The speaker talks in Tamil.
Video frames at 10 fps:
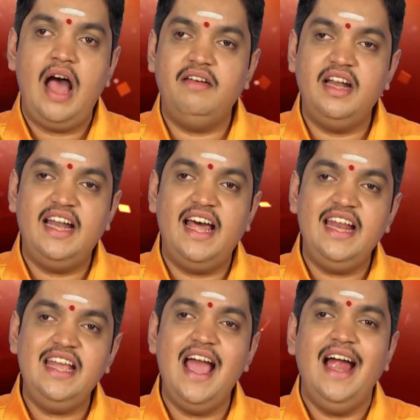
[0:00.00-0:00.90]
அவரை
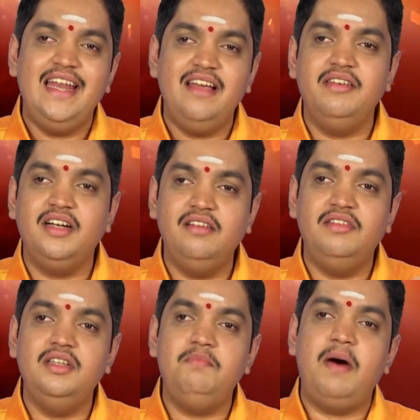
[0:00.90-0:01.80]
நிறைய அடியவர்கள்
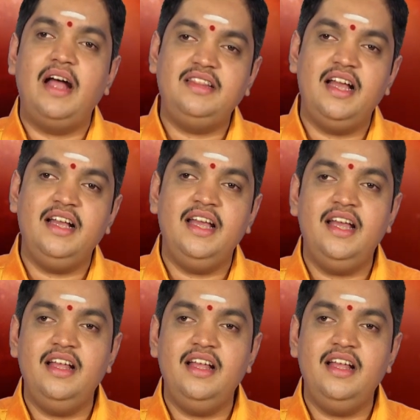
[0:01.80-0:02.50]
வந்து பார்த்தாங்க